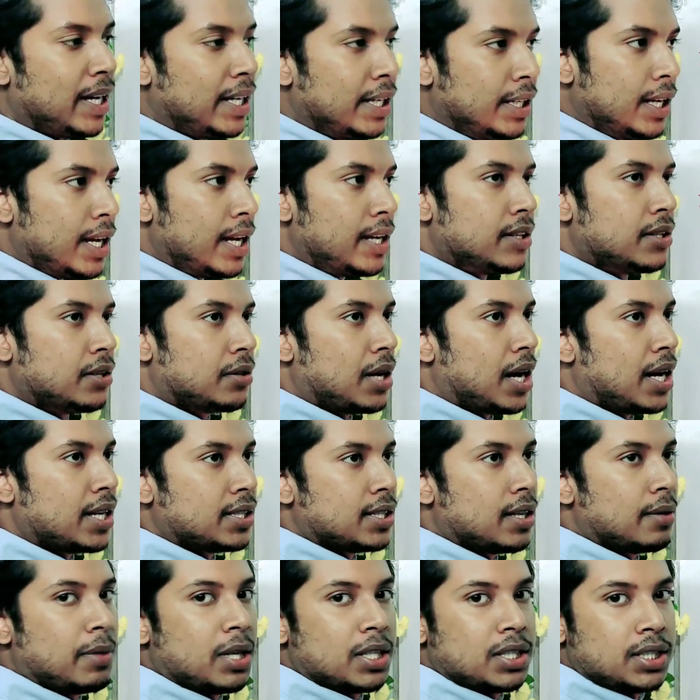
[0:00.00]
ইংল্যান্ড
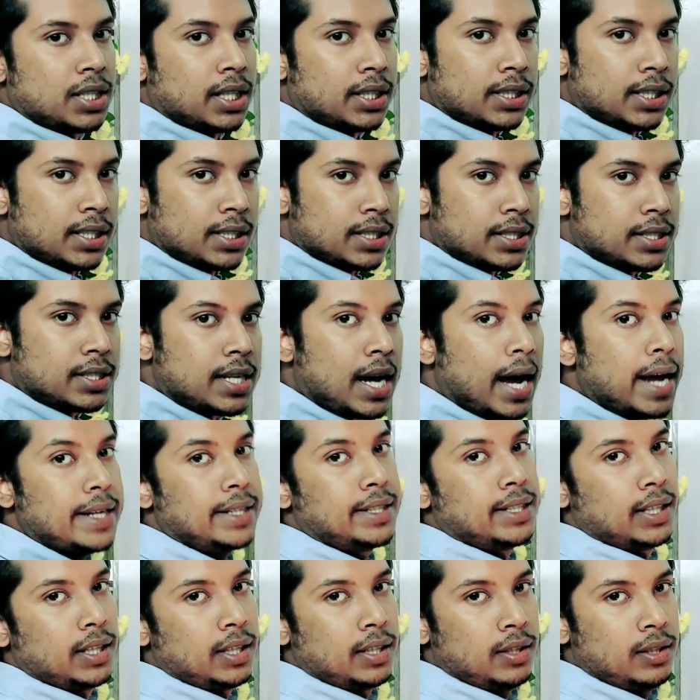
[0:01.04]
রাজা বাদশাদের যে
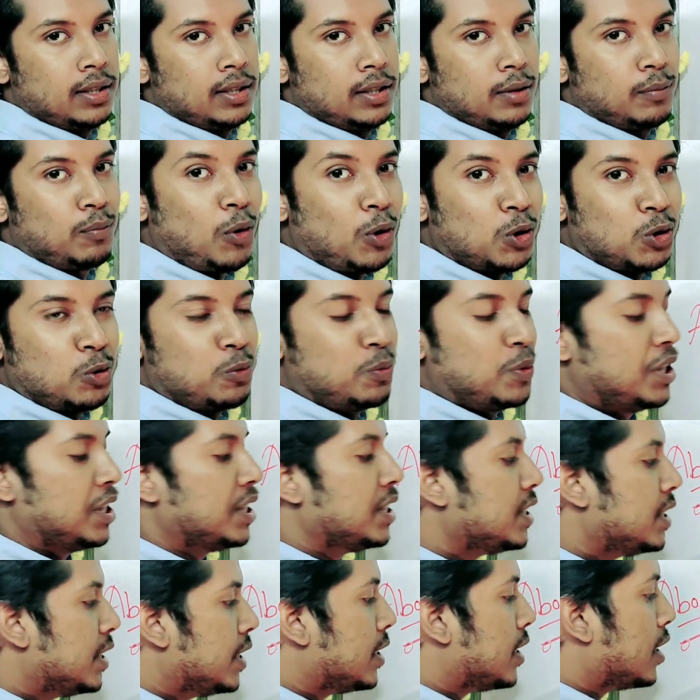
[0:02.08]
টাইটেল পদবি সেটা